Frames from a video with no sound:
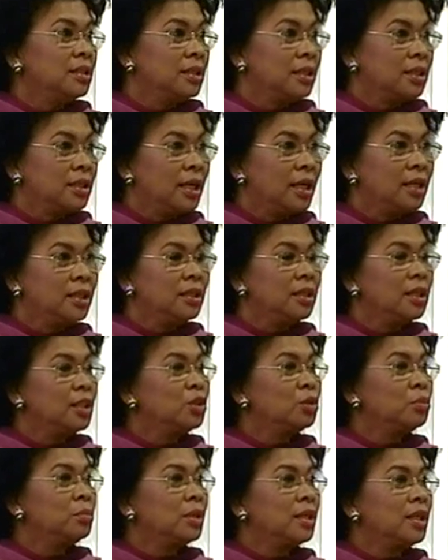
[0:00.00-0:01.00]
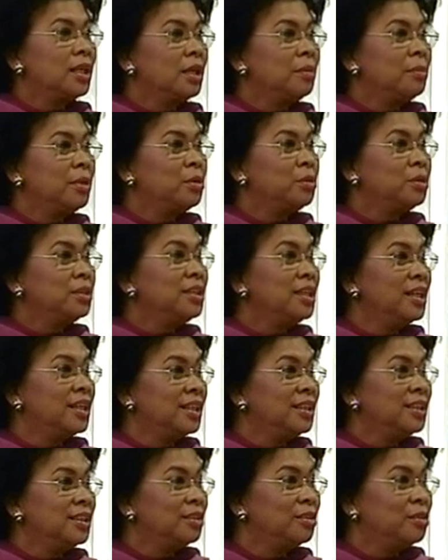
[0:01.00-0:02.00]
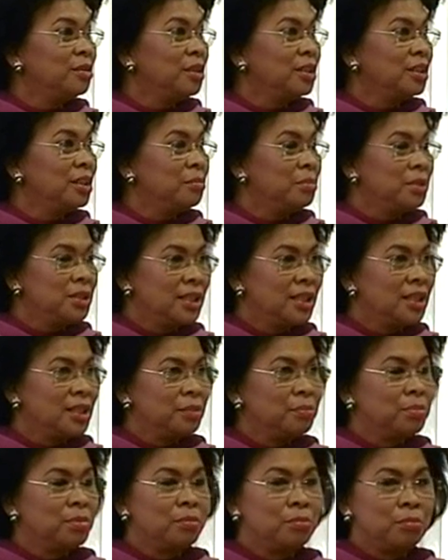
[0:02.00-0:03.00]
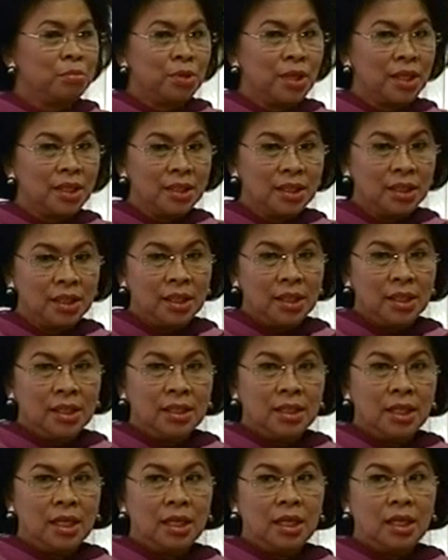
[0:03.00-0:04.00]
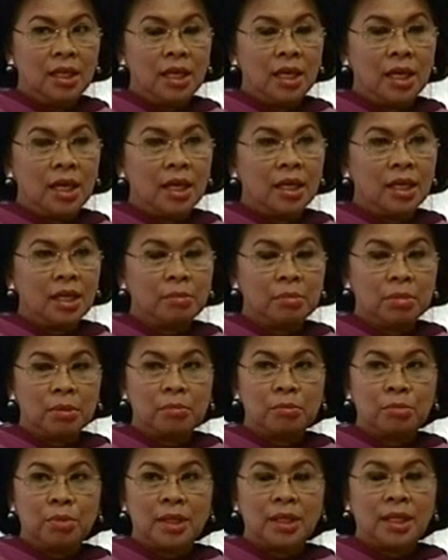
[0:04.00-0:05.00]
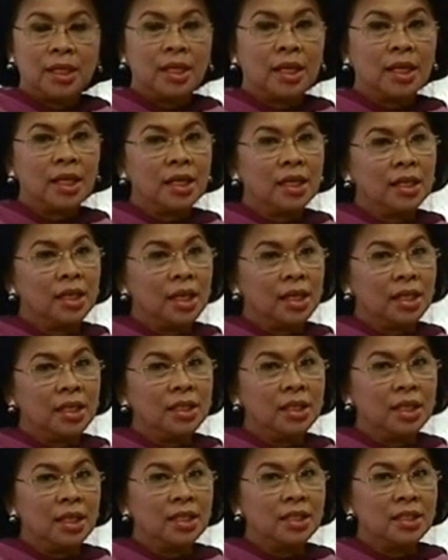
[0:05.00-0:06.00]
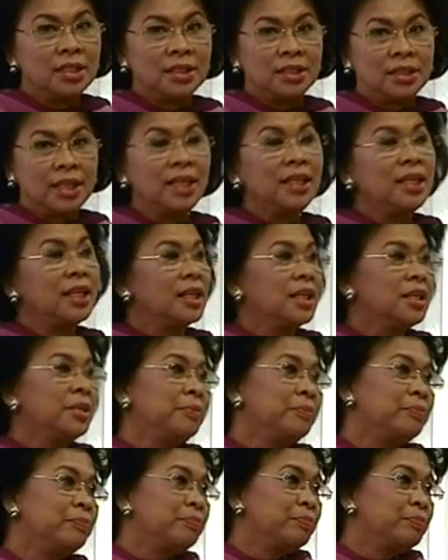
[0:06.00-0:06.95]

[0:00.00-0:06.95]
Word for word: terkait dengan sumber daya manusia kan kalau yeah. kita bicara yeah. perempuan uh, anak perempuan anak laki-laki dan gender ya.